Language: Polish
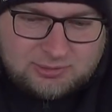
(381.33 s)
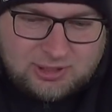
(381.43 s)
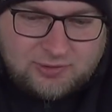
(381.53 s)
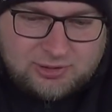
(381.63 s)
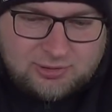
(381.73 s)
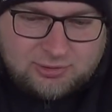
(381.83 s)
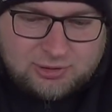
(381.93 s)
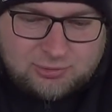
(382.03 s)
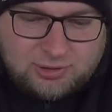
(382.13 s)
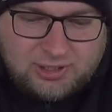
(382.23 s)
za dwa
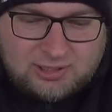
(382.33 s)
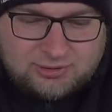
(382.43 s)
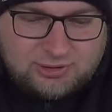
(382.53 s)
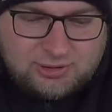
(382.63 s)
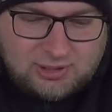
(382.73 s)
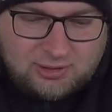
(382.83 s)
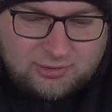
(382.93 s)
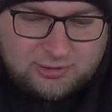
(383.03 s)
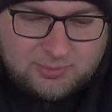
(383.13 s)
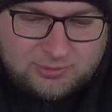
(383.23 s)
tygodnie drugi raz i tyle.
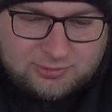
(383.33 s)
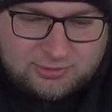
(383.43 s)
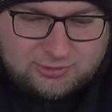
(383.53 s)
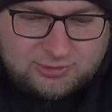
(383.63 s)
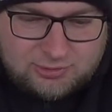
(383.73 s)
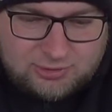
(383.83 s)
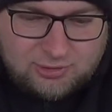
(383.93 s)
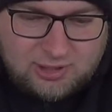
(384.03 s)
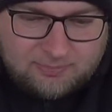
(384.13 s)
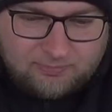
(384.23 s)
Koniec z
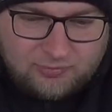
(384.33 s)
rozitolem.